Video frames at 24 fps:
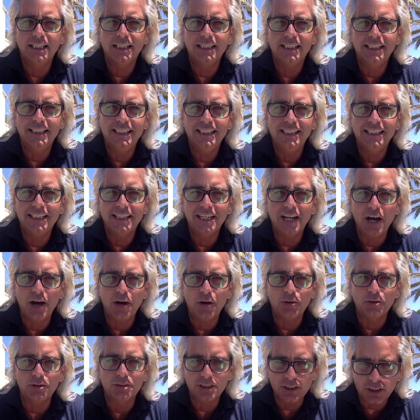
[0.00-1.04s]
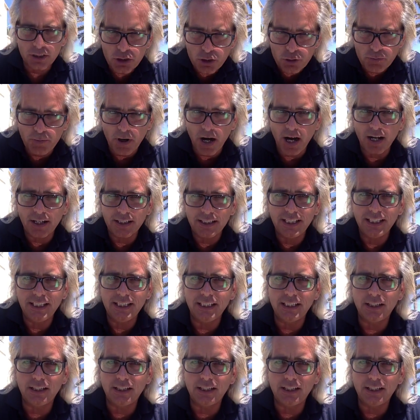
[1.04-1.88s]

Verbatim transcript: hier aus Spanien.